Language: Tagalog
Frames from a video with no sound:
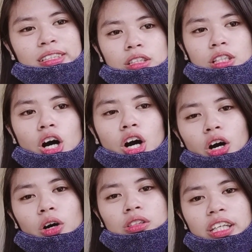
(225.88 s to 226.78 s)
So,
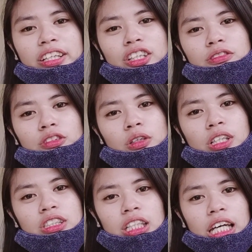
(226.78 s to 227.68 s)
thank you for
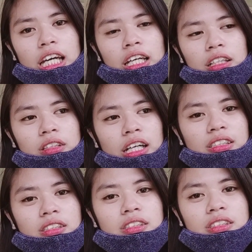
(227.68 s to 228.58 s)
watching. And
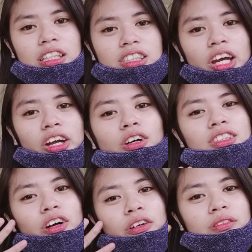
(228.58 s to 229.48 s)
nag-share ako
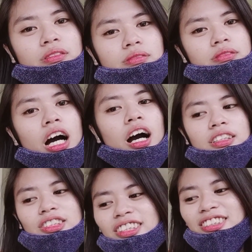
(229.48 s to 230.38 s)
sa akong love,
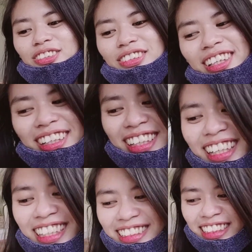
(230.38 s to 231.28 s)
Share you.
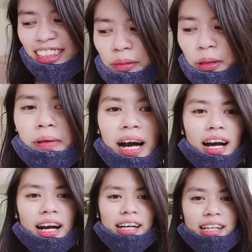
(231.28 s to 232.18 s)
Hindi na,
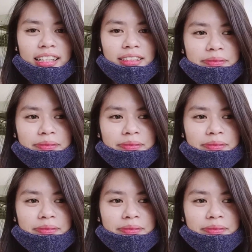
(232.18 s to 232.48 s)
bye-bye!